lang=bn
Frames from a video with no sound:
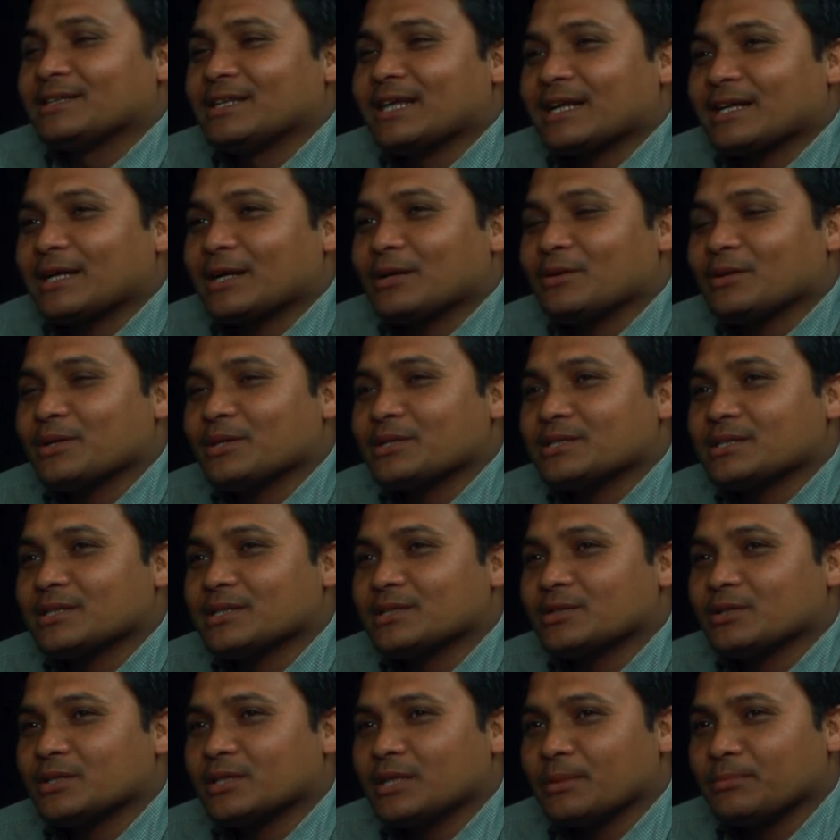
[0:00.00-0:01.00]
তার কারণটা হচ্ছে
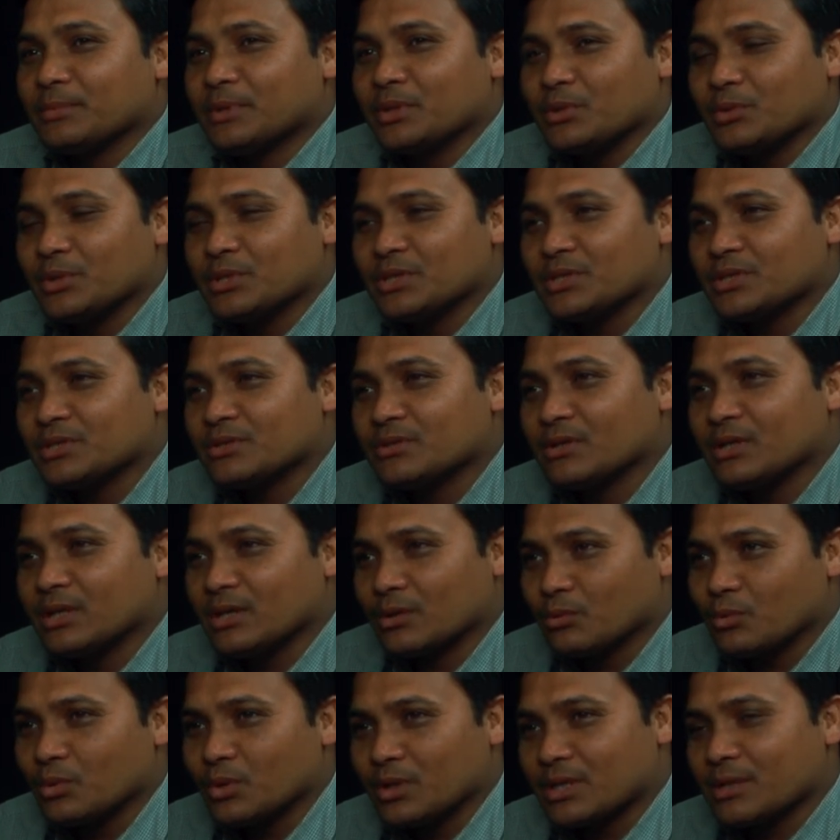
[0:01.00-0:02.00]
যদি আপনি ওই জিনিসগুলো
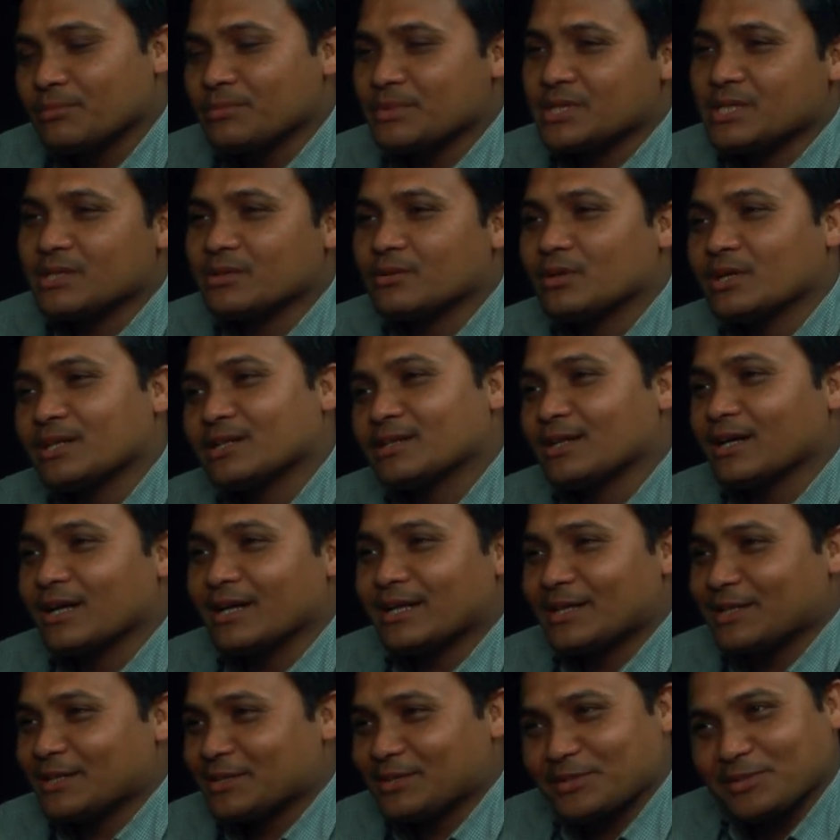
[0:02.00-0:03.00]
কোনো একটা মিসিং করেন
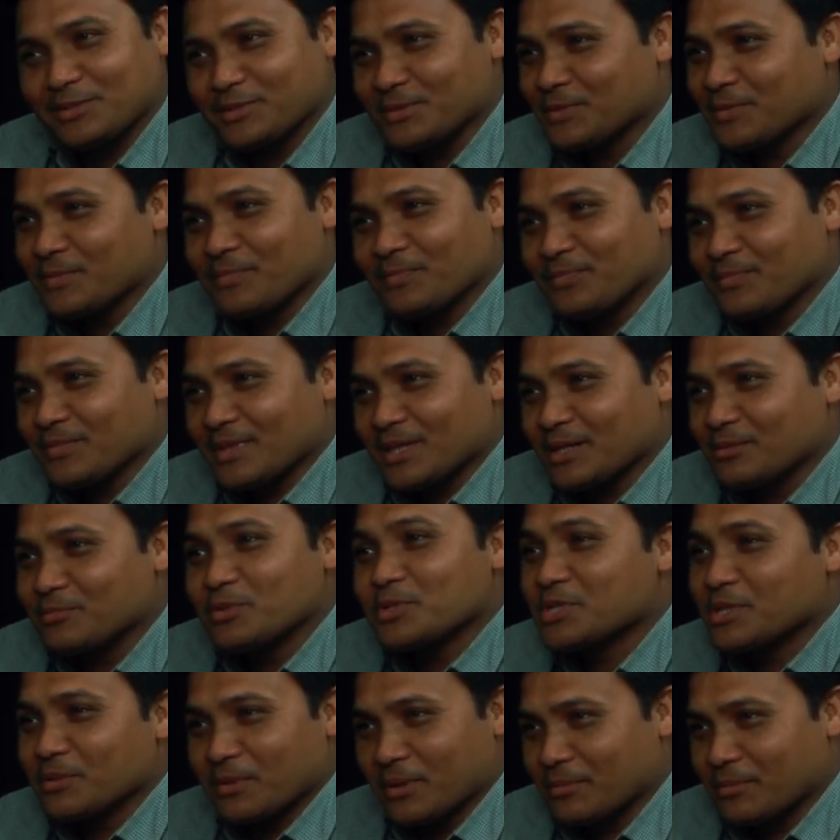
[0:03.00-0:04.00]
তাহলে কিন্তু বুঝতে